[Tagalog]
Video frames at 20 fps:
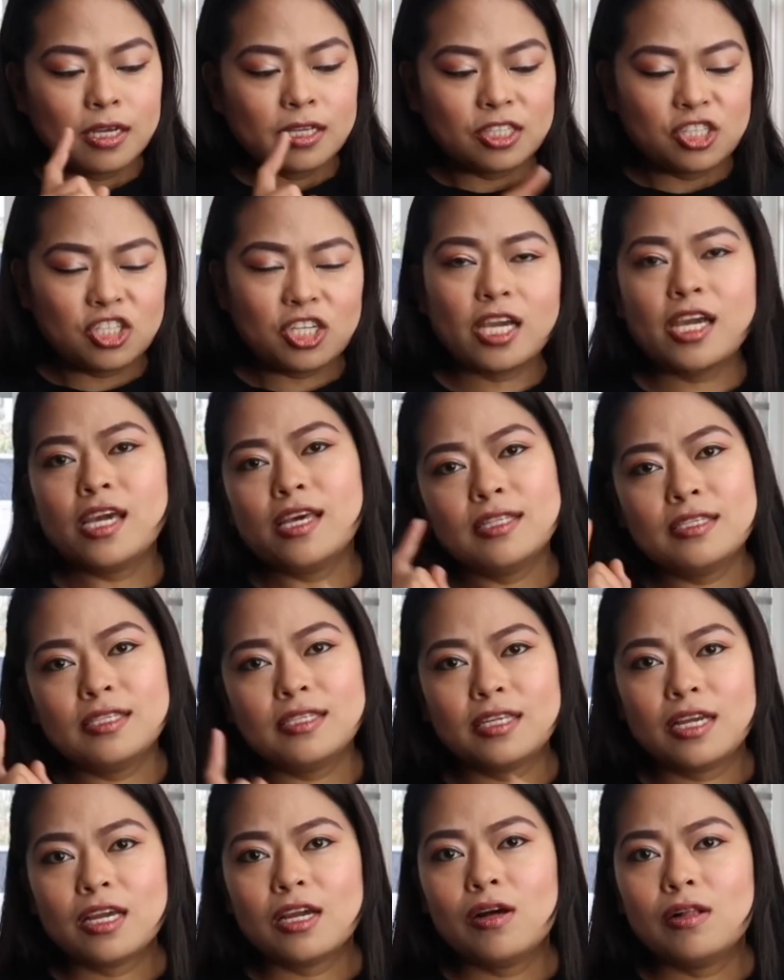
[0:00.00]
Chain,
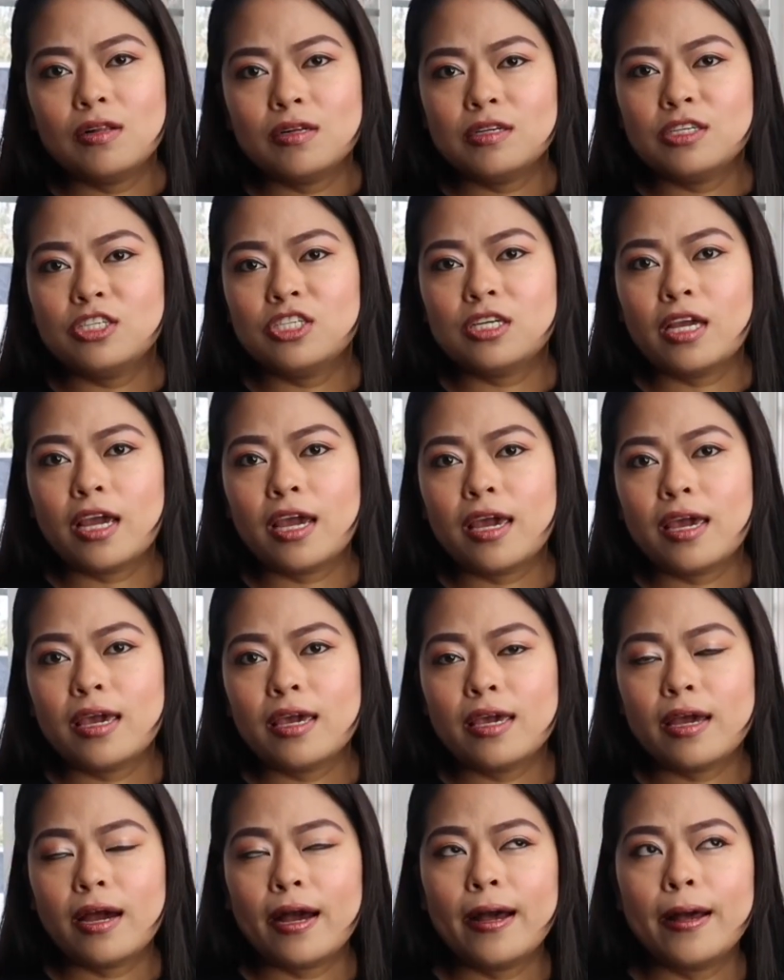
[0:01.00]
single
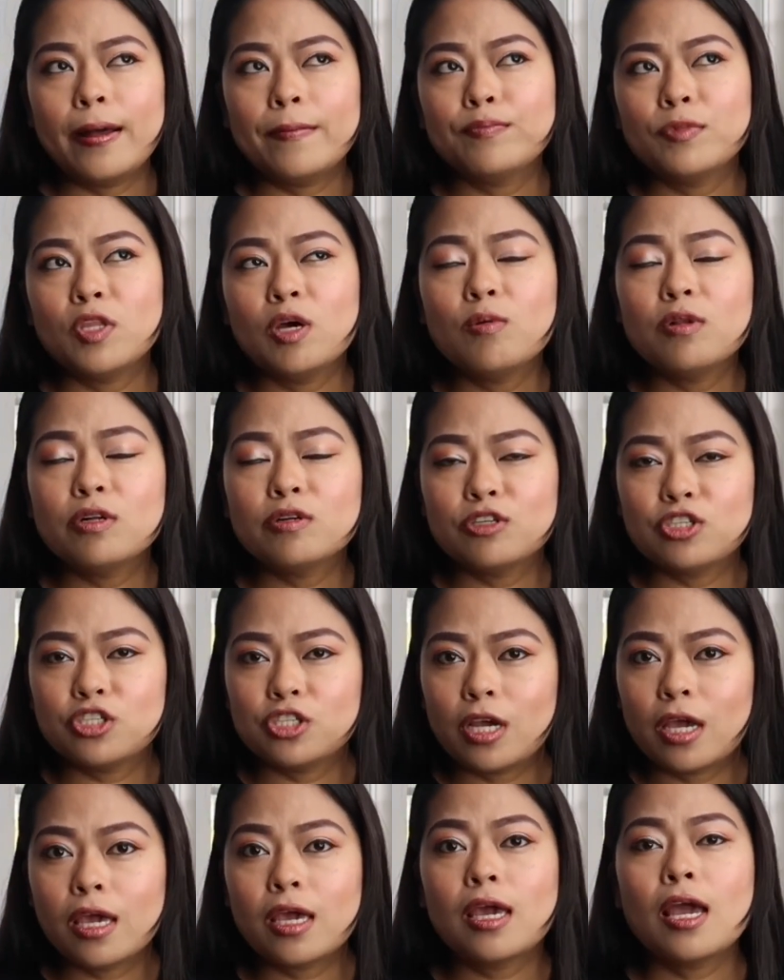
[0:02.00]
crochet, um, double
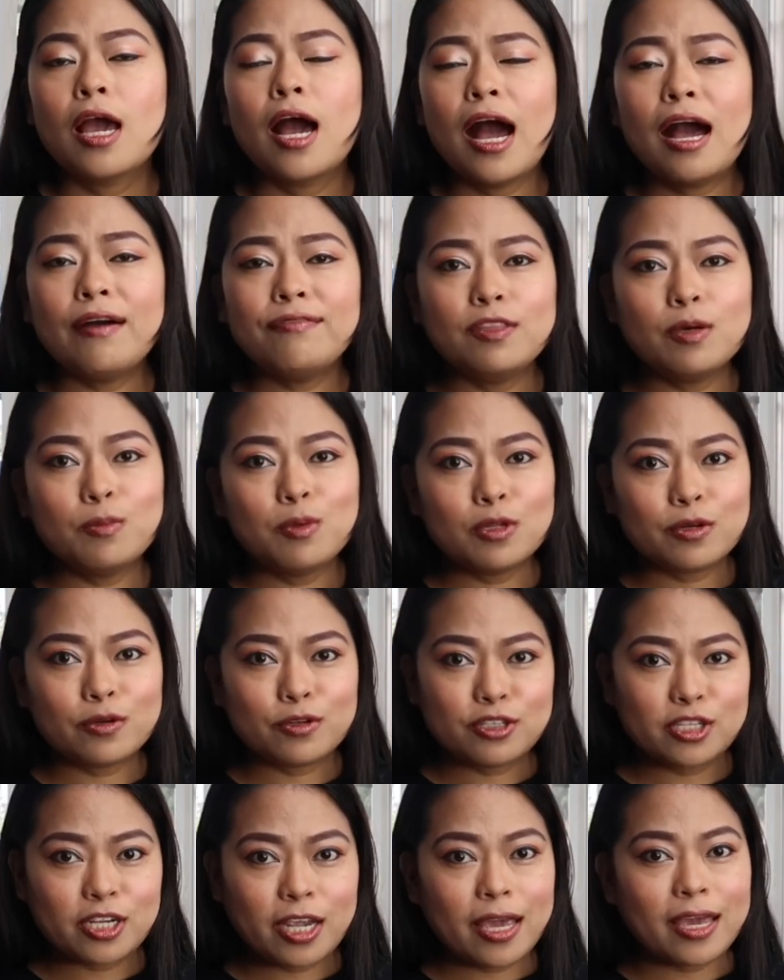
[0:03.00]
crochet, half double
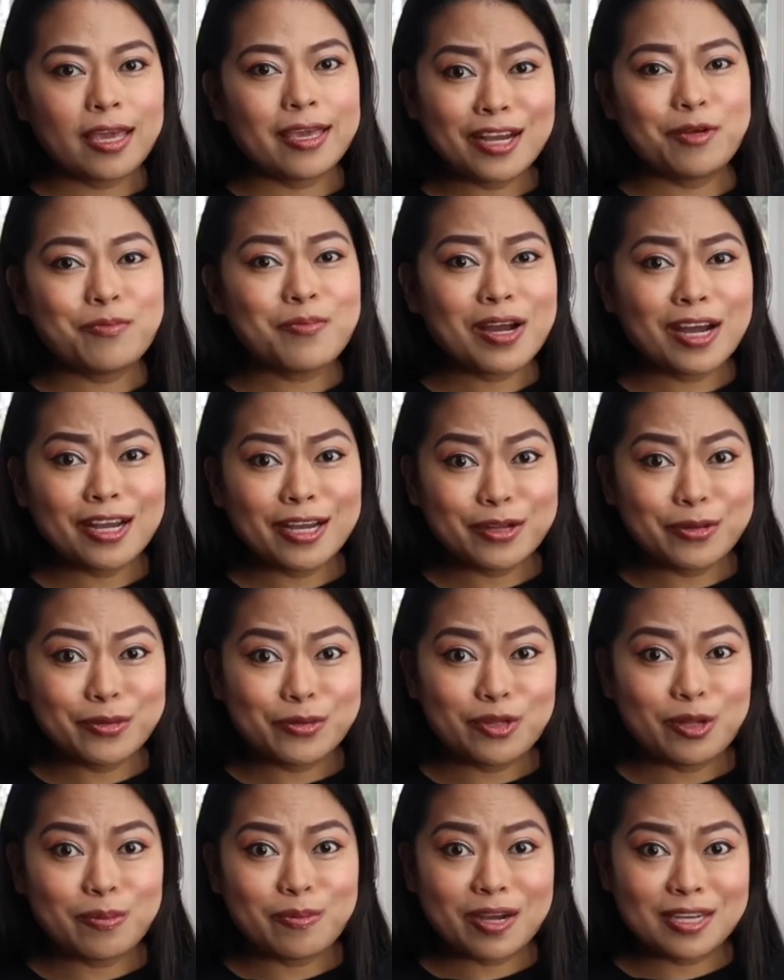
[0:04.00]
crochet, yung mga ganun
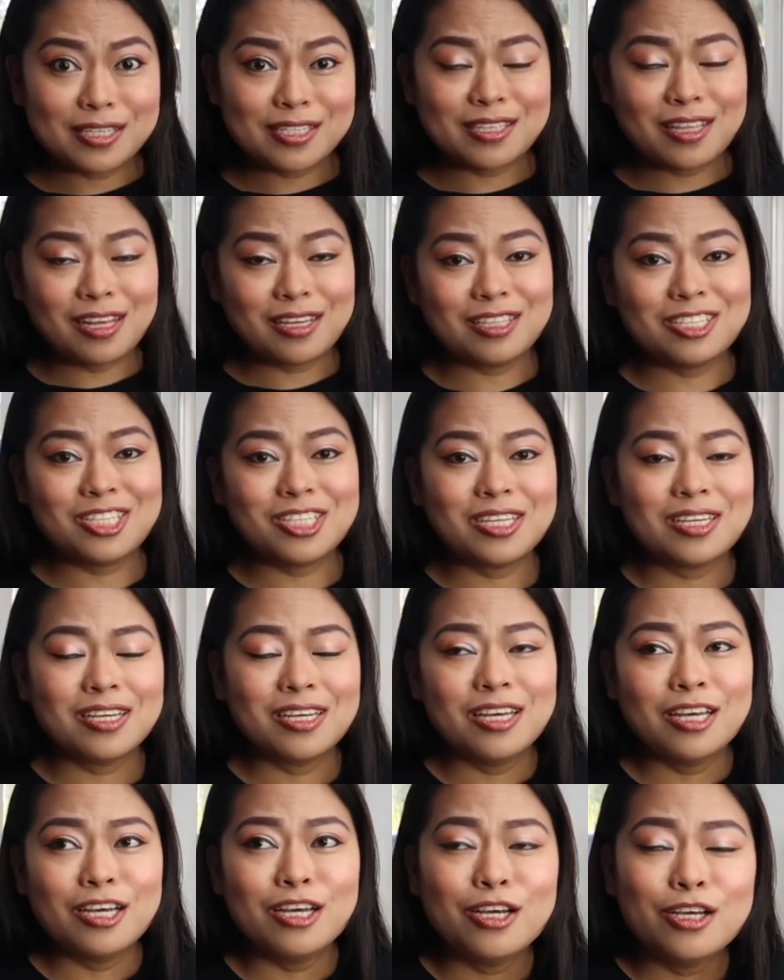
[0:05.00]
na mga stage.
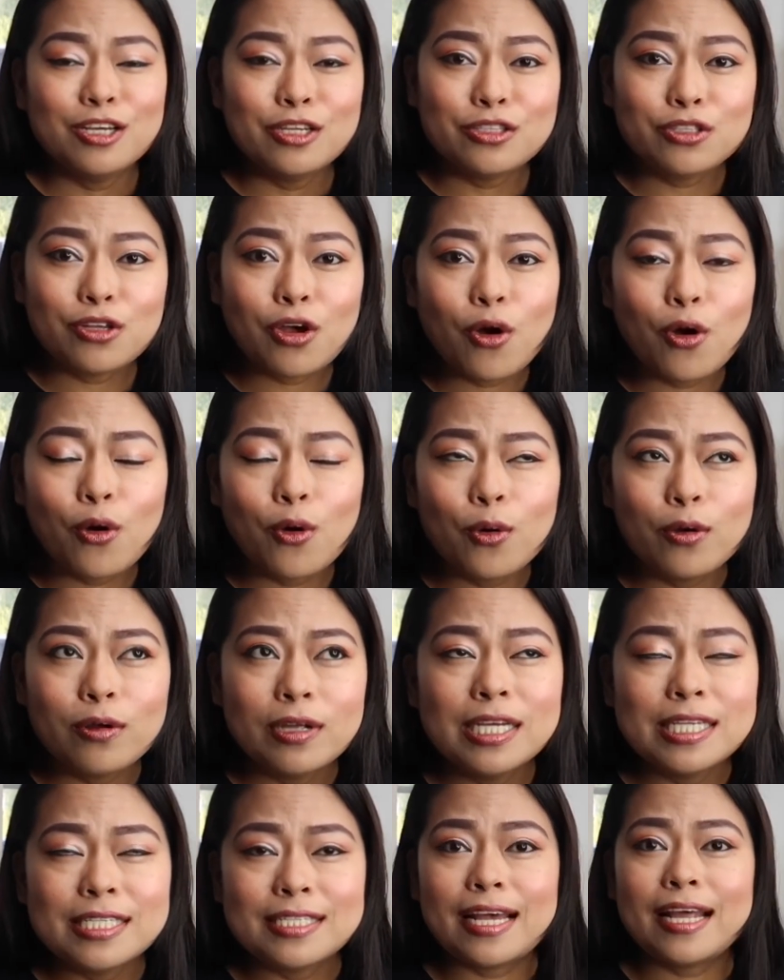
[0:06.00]
So,
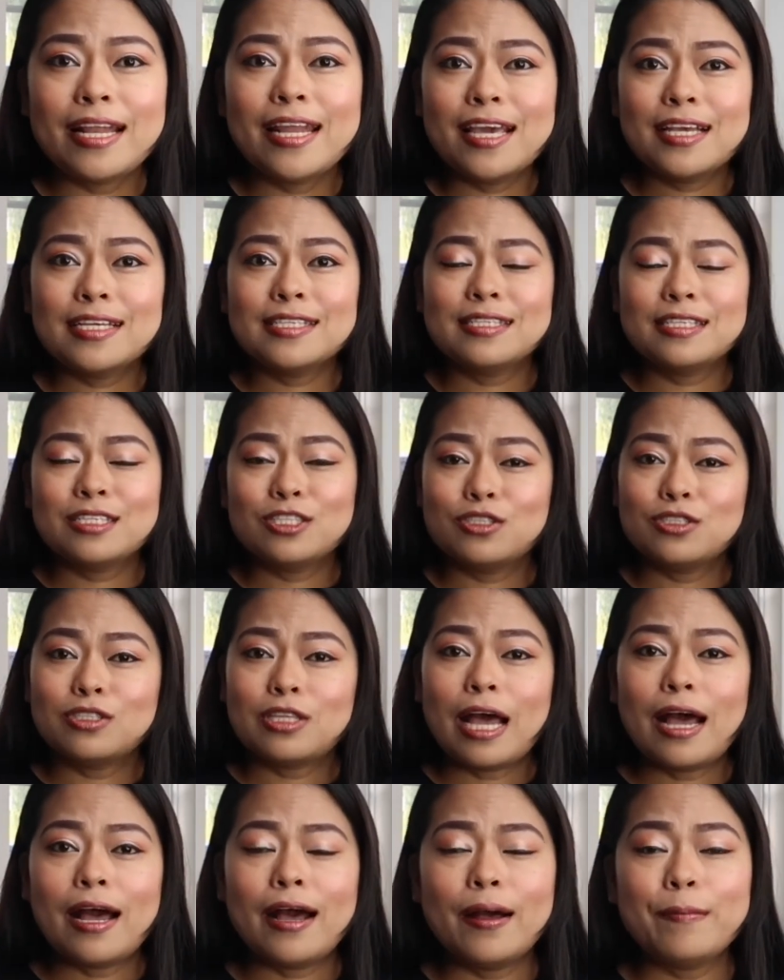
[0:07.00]
sa next,
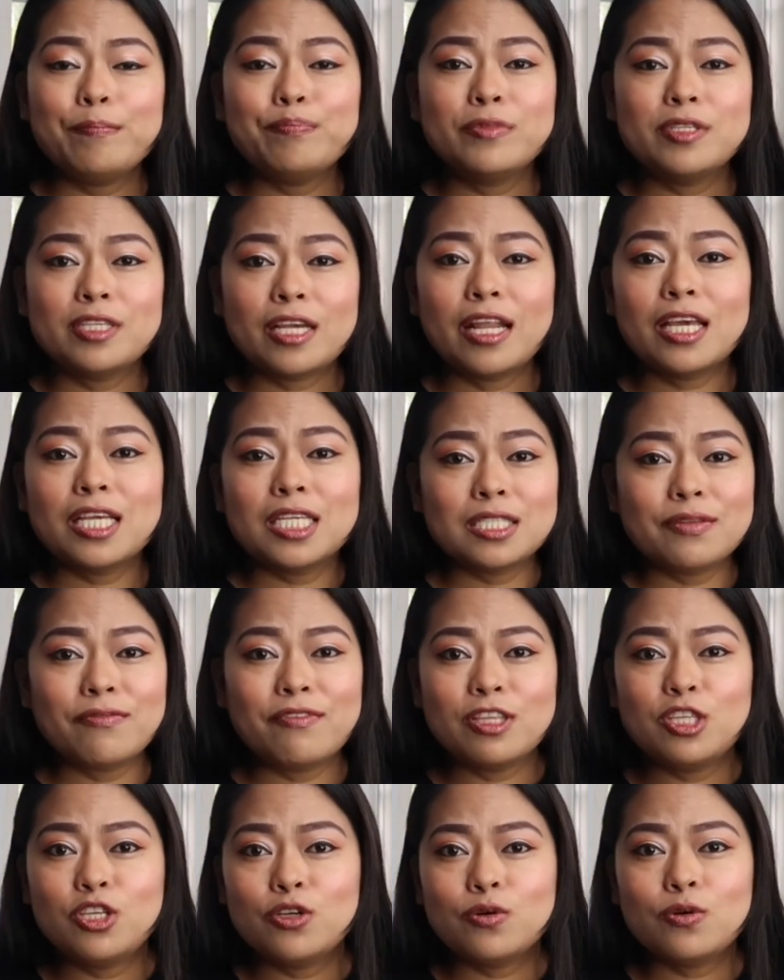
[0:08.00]
um, sa next
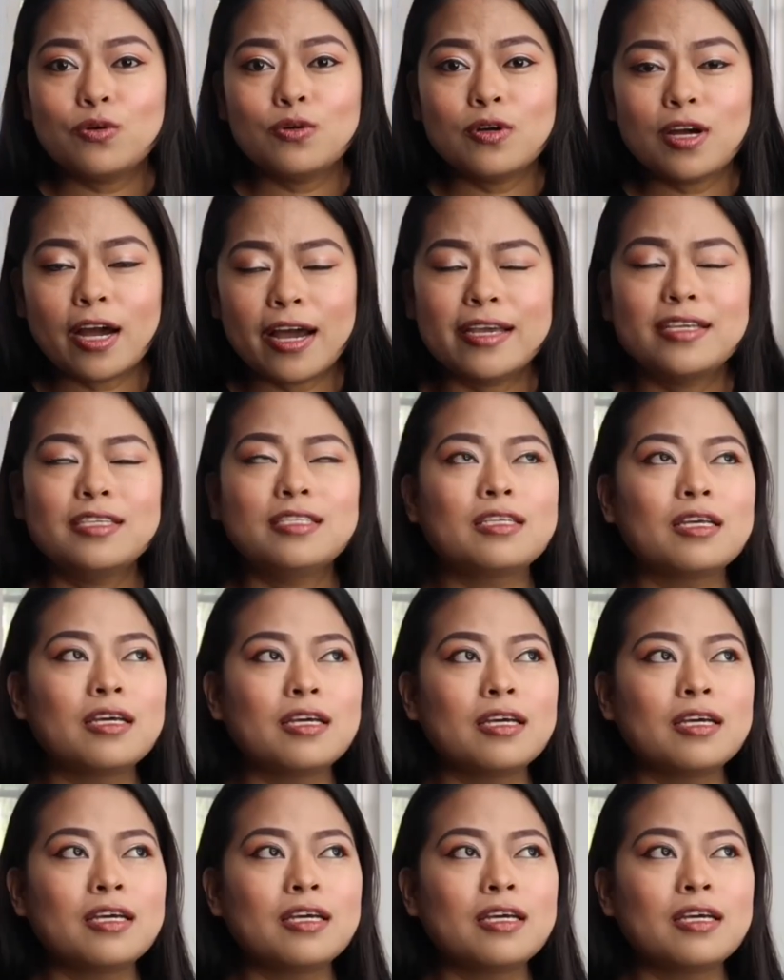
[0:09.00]
video ko guys,